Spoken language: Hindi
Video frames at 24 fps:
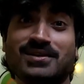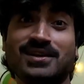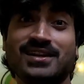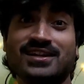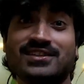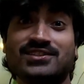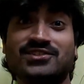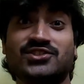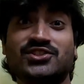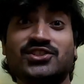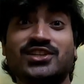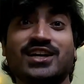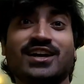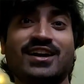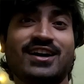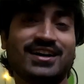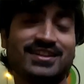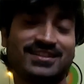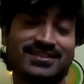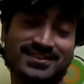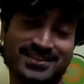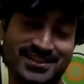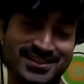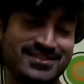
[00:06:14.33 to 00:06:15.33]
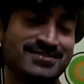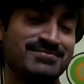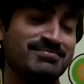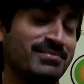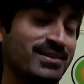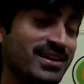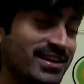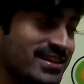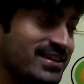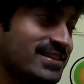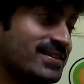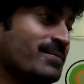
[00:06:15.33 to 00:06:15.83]
मिलियन जी हाँ तीस
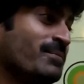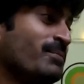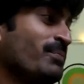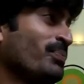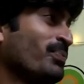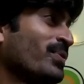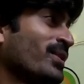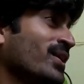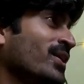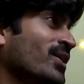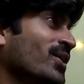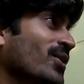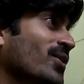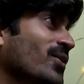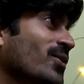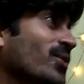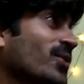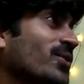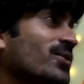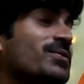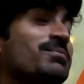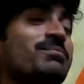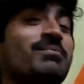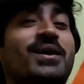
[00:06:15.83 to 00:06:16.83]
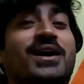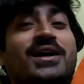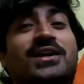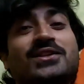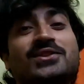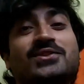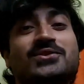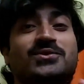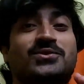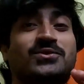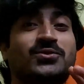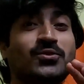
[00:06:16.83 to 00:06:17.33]
मिलियन और
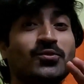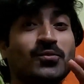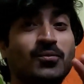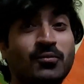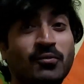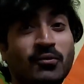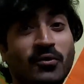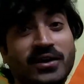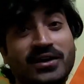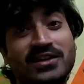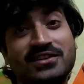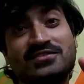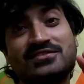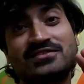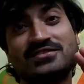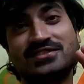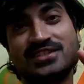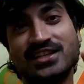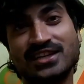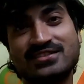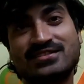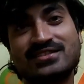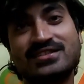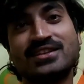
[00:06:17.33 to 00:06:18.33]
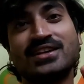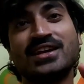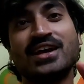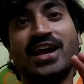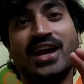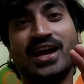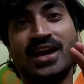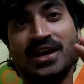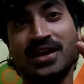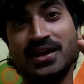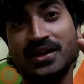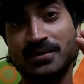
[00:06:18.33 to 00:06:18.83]
भाई टू पॉइंट सिक्स
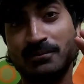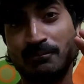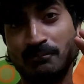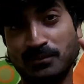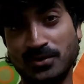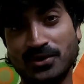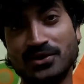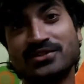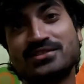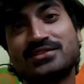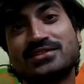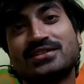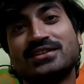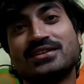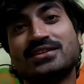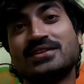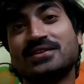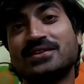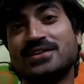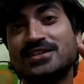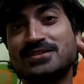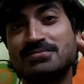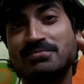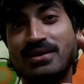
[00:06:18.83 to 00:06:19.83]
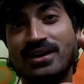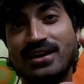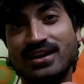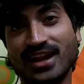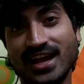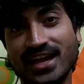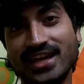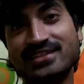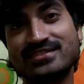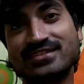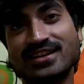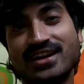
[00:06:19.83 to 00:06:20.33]
प्लस इसमें
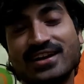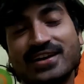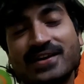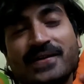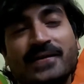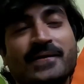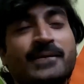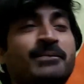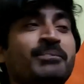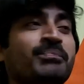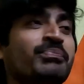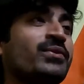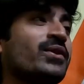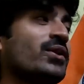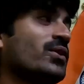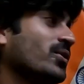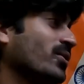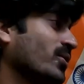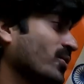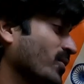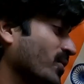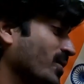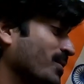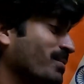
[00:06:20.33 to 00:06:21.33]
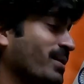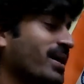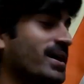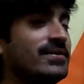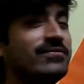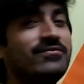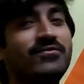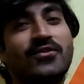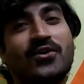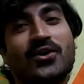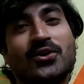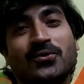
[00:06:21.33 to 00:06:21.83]
लाइक्स आ गए हैं और भाई
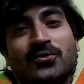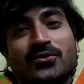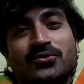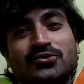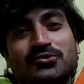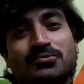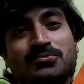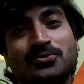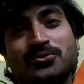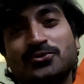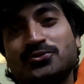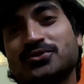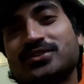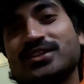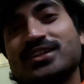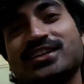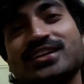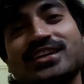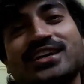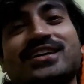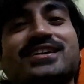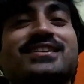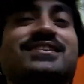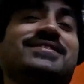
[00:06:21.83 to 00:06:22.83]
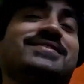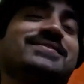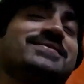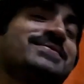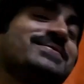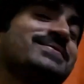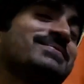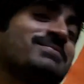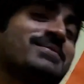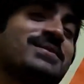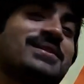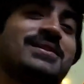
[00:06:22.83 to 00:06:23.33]
फॉलोअर तो पूछो ना यार
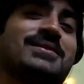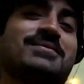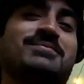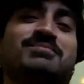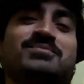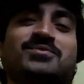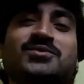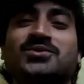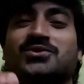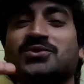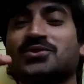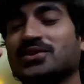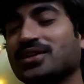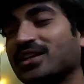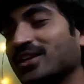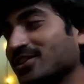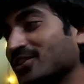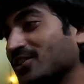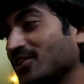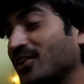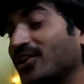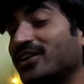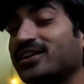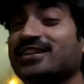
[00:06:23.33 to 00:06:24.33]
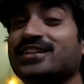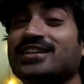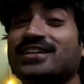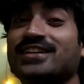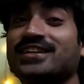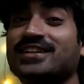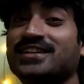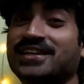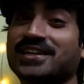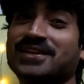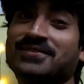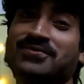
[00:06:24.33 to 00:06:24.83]
मतलब थर्टी
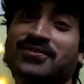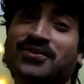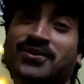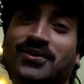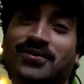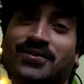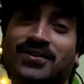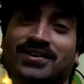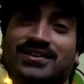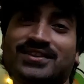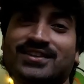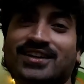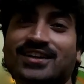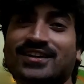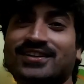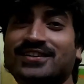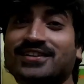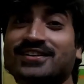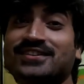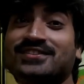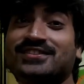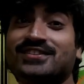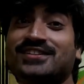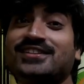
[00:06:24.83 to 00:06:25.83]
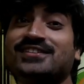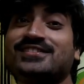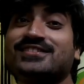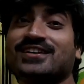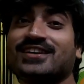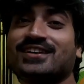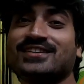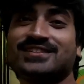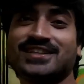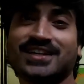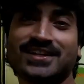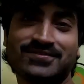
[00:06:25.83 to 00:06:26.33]
के फॉलोअर थर्टी तीस
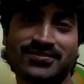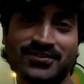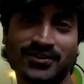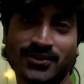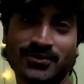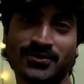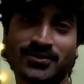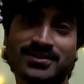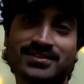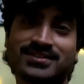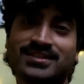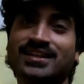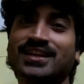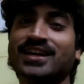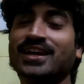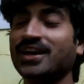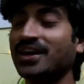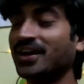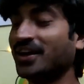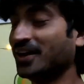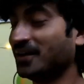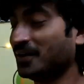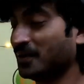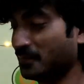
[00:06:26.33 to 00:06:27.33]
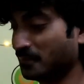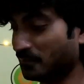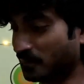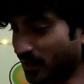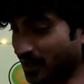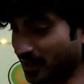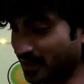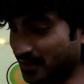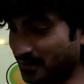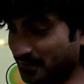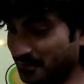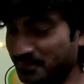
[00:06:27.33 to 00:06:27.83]
हज़ार फॉलोअर्स
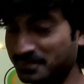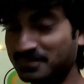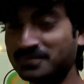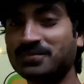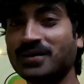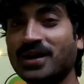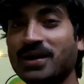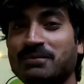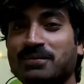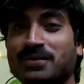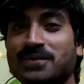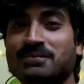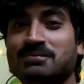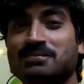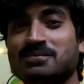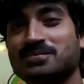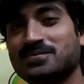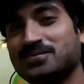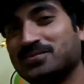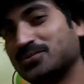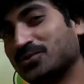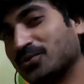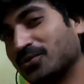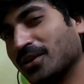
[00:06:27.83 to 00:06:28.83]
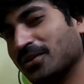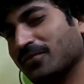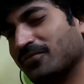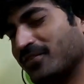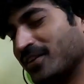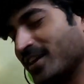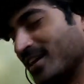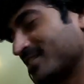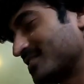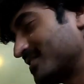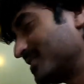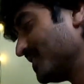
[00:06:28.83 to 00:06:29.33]
भाई अपन सुनील
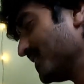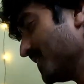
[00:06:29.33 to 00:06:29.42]
फ्रिक्स